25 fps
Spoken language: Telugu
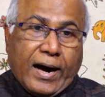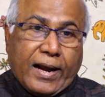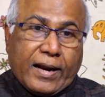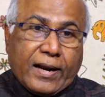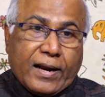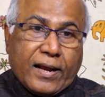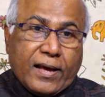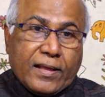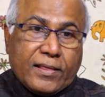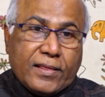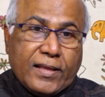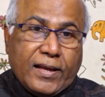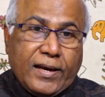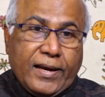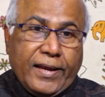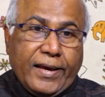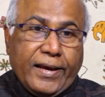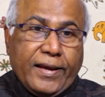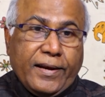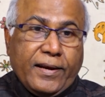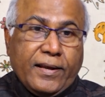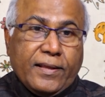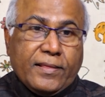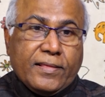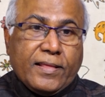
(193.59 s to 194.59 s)
అర్హత
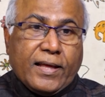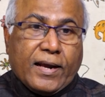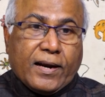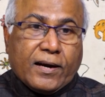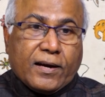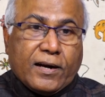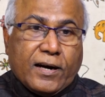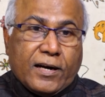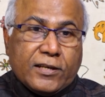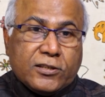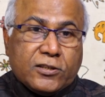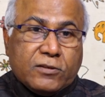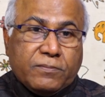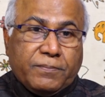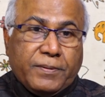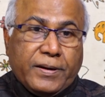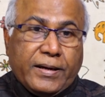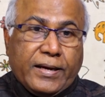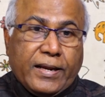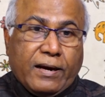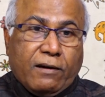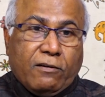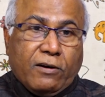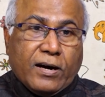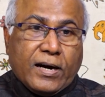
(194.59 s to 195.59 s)
లేని దరఖాస్తు
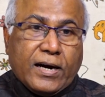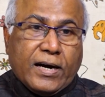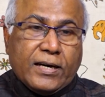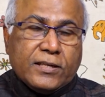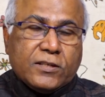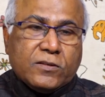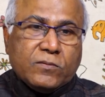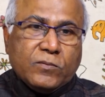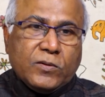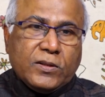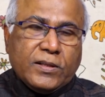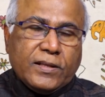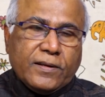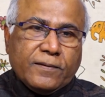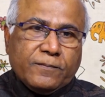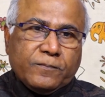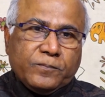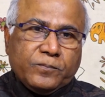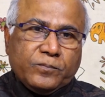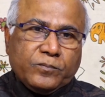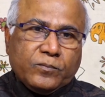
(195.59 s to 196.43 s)
పెట్టే అవకాశం ఉంది